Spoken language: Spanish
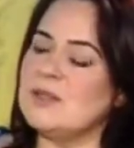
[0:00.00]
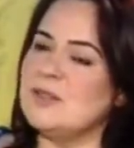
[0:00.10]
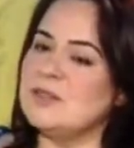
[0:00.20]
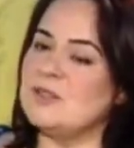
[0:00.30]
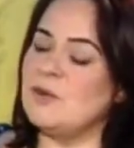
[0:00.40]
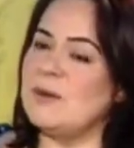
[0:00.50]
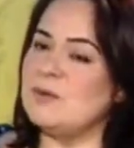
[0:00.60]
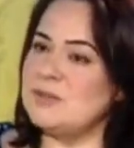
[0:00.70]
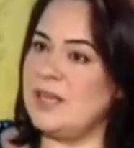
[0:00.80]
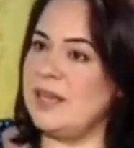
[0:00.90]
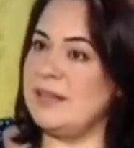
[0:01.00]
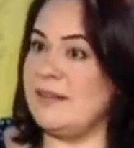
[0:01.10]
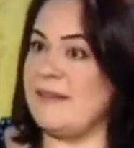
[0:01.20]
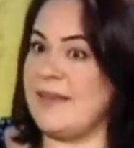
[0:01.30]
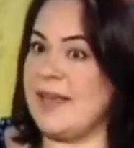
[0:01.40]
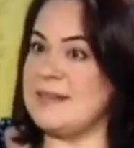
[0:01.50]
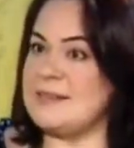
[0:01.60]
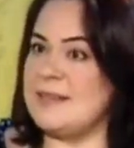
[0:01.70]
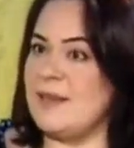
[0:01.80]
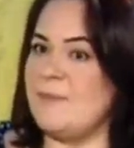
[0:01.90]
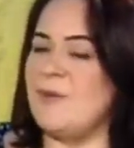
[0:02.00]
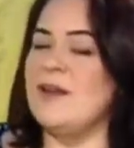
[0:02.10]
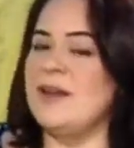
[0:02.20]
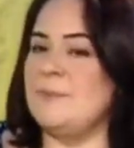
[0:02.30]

cuando te tomas un té y te dedicas ese tiempo,